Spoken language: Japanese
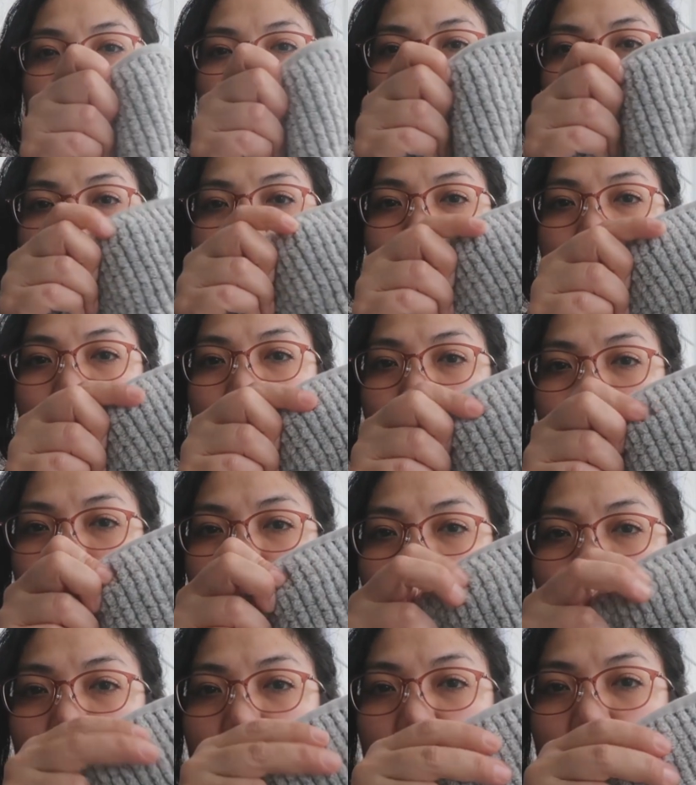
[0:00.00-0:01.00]
これ好きな
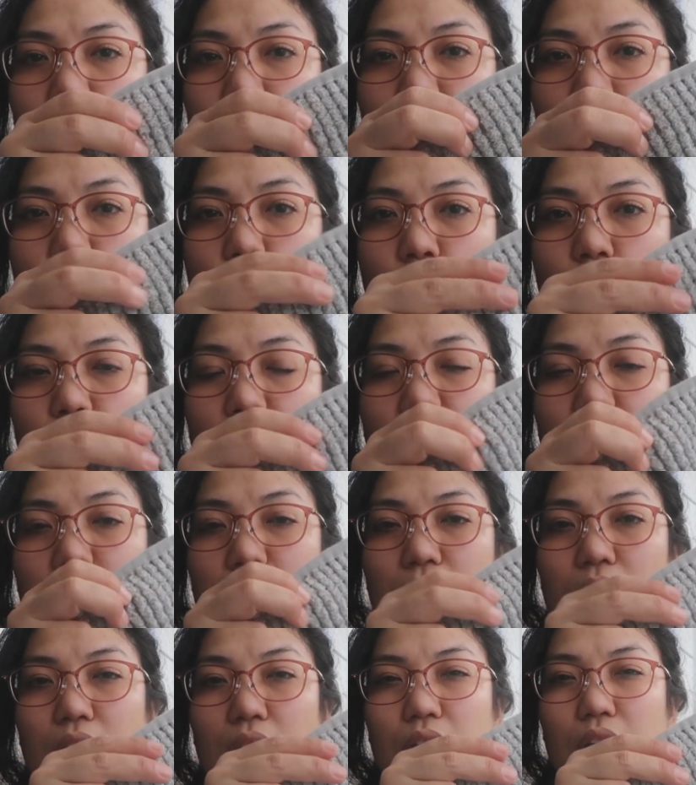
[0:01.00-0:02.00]
理由はここ
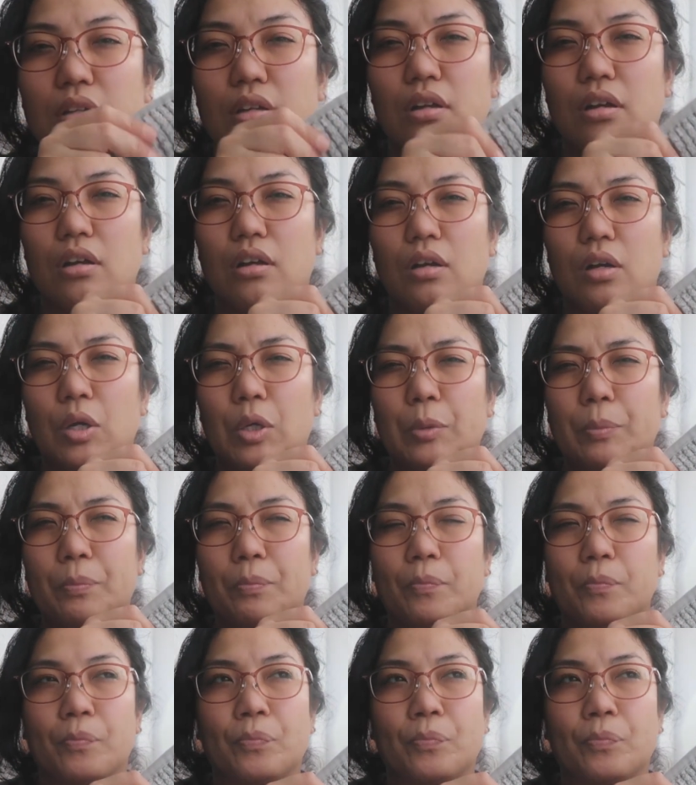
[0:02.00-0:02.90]
にあ